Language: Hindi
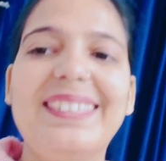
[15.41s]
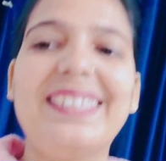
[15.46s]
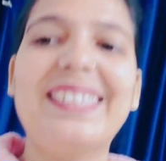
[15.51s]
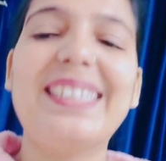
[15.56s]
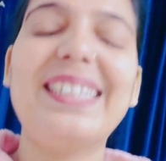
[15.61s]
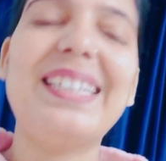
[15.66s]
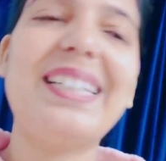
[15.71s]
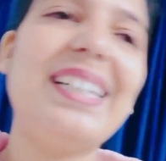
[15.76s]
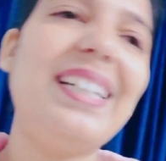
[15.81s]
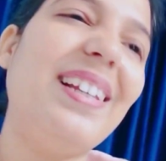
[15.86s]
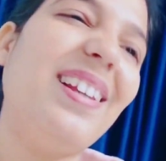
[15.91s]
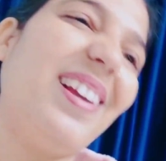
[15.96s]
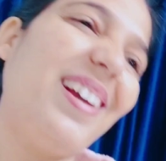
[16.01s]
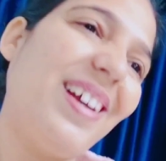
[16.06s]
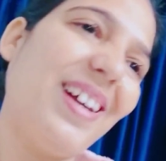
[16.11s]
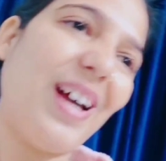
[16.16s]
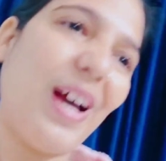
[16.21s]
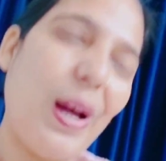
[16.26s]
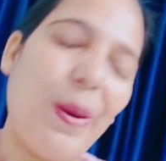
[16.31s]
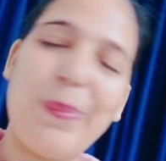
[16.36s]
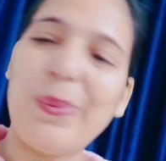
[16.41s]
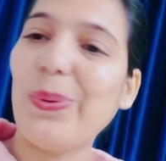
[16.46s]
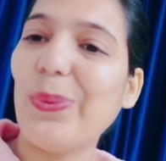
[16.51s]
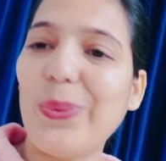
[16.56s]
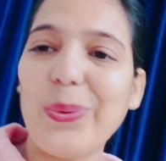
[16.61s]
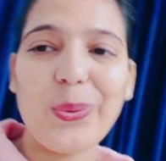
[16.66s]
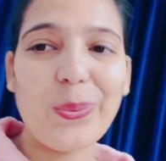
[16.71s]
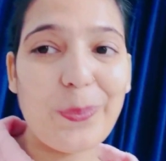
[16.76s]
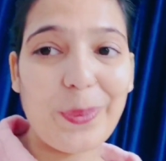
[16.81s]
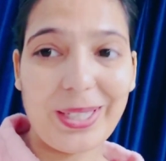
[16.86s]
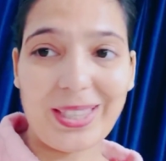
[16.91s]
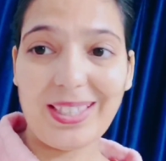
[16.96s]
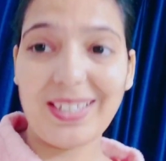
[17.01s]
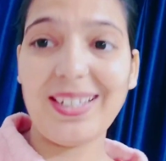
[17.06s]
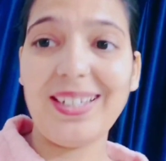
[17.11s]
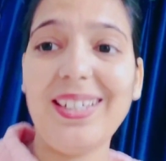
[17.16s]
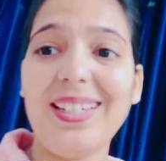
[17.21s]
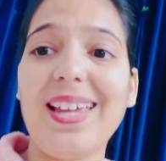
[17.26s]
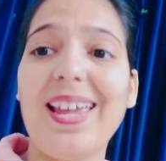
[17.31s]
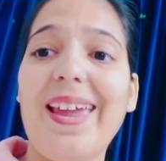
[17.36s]
जैसे कि आप लोग को
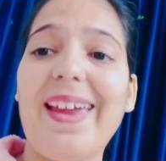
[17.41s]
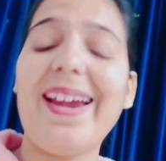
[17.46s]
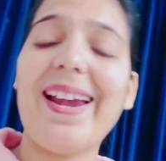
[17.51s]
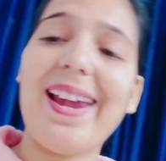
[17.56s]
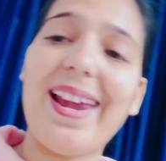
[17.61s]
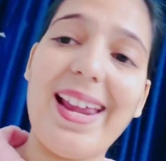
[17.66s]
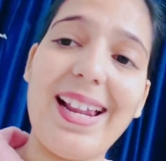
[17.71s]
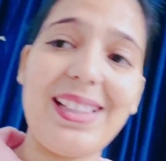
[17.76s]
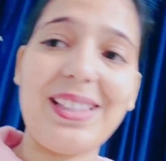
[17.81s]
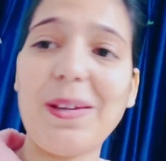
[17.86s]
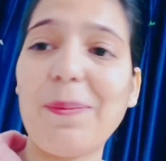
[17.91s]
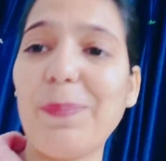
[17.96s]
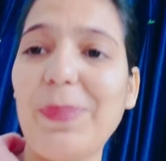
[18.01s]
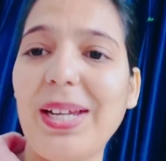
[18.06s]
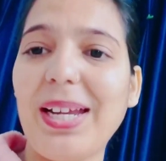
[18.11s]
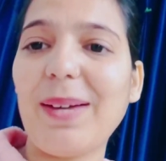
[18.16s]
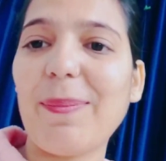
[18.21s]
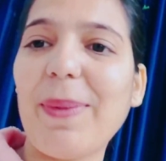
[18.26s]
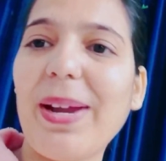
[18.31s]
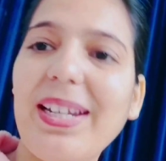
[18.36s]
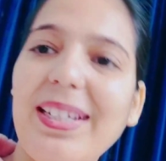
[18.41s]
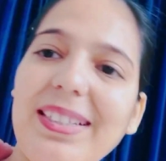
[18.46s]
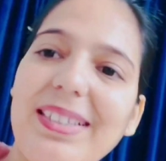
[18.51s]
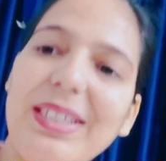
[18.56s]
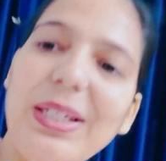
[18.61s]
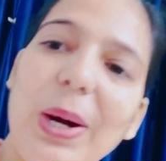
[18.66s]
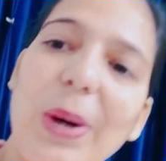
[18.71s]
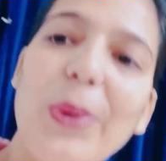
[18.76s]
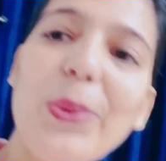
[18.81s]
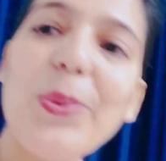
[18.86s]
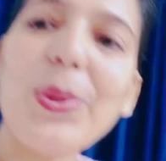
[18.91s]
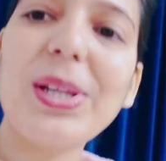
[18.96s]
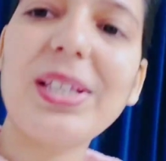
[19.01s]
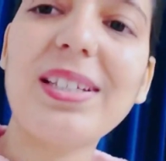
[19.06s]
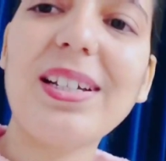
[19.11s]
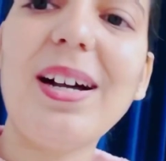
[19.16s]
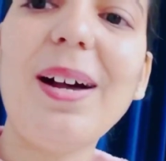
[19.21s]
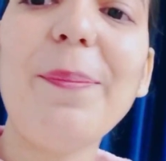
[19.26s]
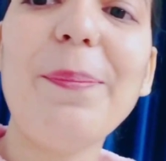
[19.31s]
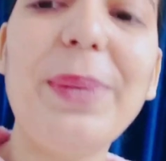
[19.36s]
पता ही है हेल्थ अपडेट मैंने दिया हुआ
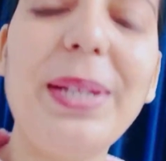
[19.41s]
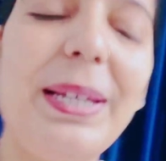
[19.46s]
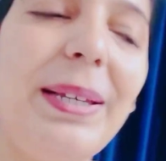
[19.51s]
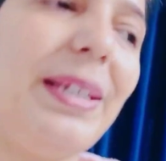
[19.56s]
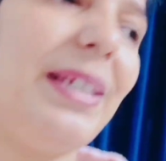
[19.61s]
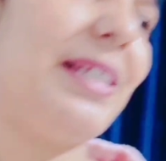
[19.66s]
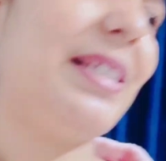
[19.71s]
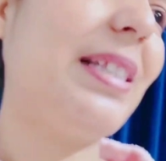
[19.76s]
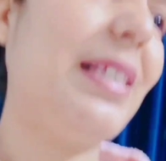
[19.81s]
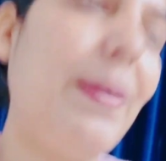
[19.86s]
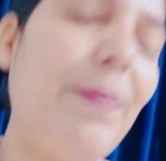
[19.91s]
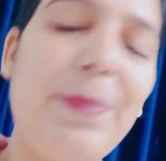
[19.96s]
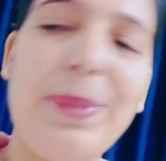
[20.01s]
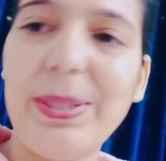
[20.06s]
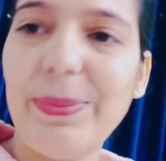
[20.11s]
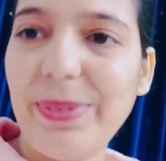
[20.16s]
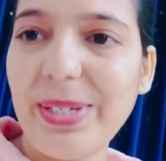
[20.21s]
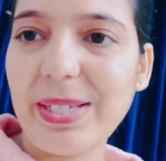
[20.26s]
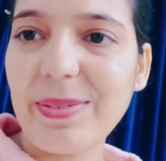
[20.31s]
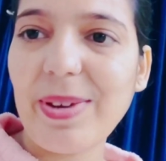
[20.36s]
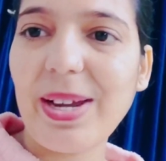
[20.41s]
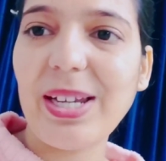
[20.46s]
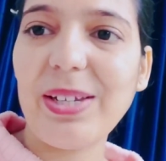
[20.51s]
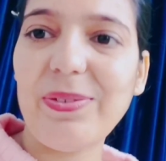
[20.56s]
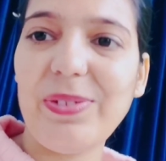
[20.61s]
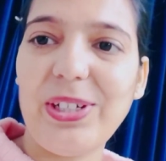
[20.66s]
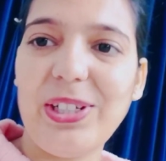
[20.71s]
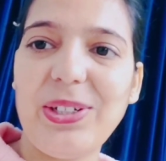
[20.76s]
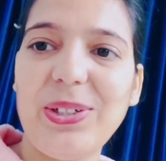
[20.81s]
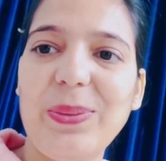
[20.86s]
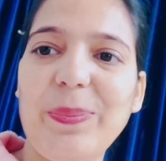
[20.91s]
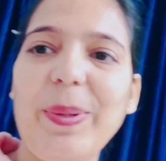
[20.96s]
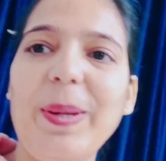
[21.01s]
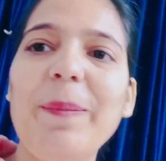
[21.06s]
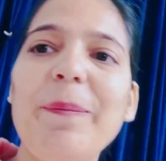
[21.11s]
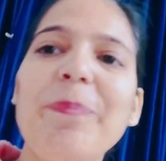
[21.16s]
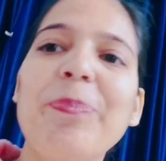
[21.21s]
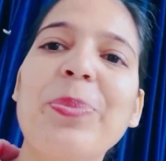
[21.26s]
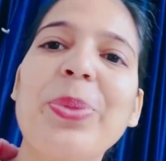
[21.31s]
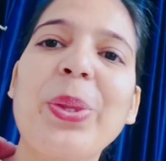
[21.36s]
था अपने इससे प्रीवियस वाले वीडियो
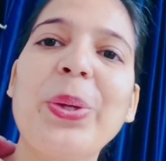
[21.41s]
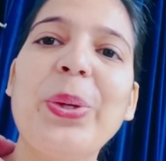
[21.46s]
में